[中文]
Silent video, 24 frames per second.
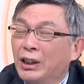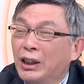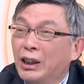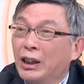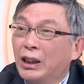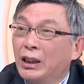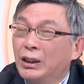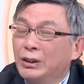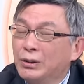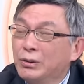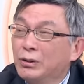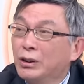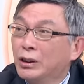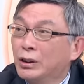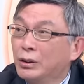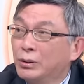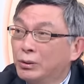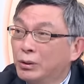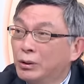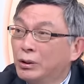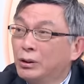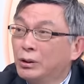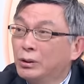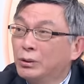了哈，因为
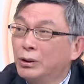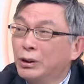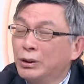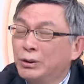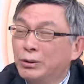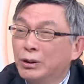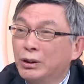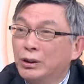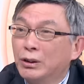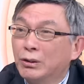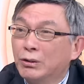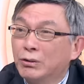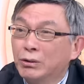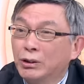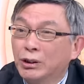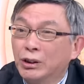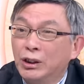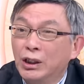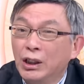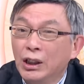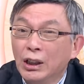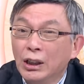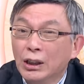很多人会觉得说，